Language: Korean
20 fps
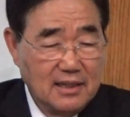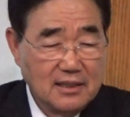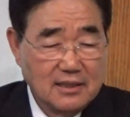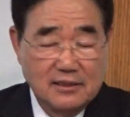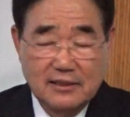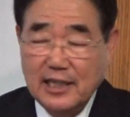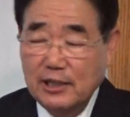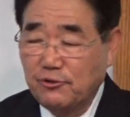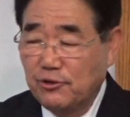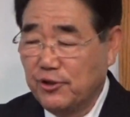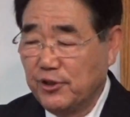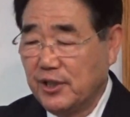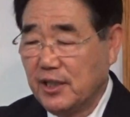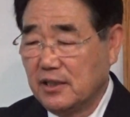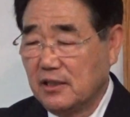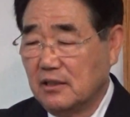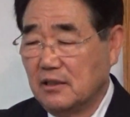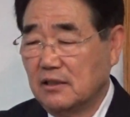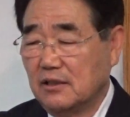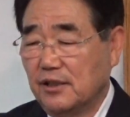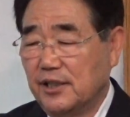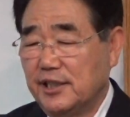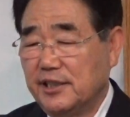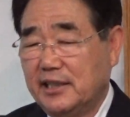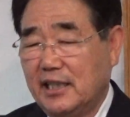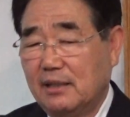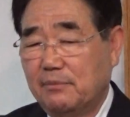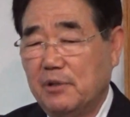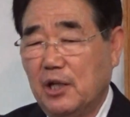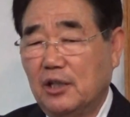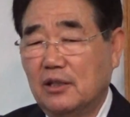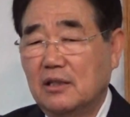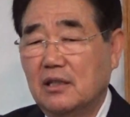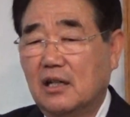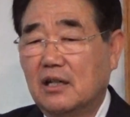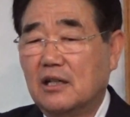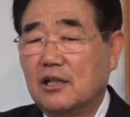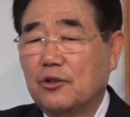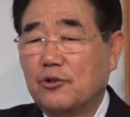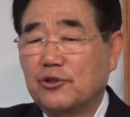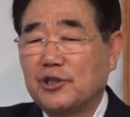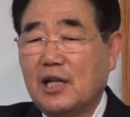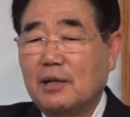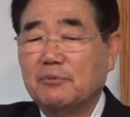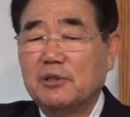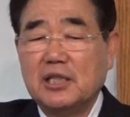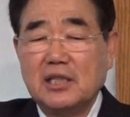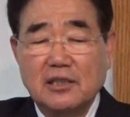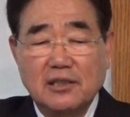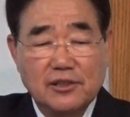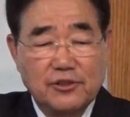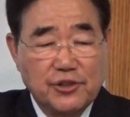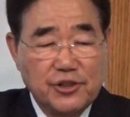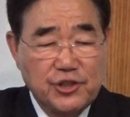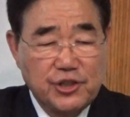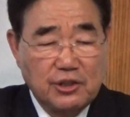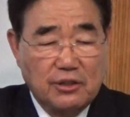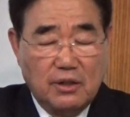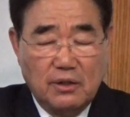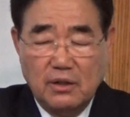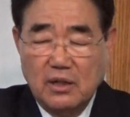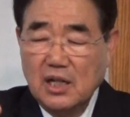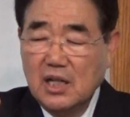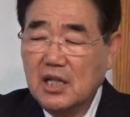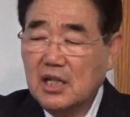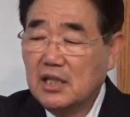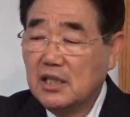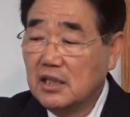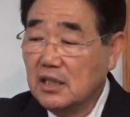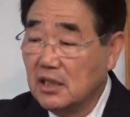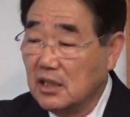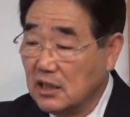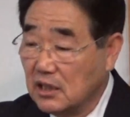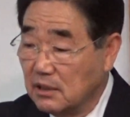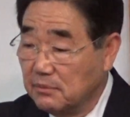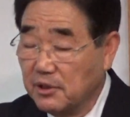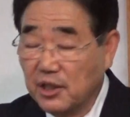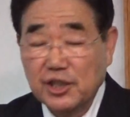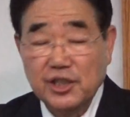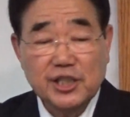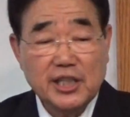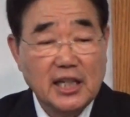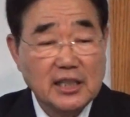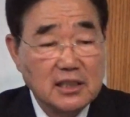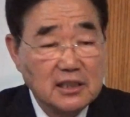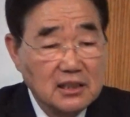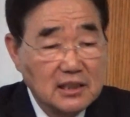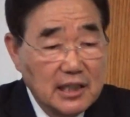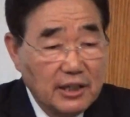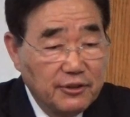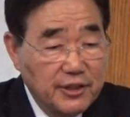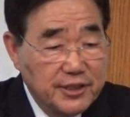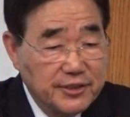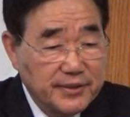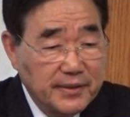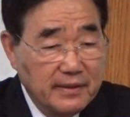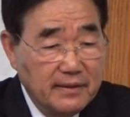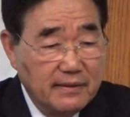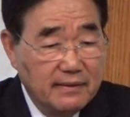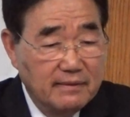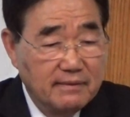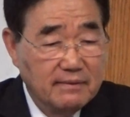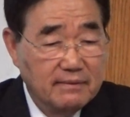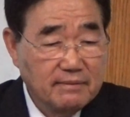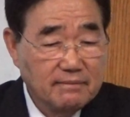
그러나 주님께서는 너희 생명을 얻고자 하면 잃을 것이요 잃으면 찾으리라 그랬어요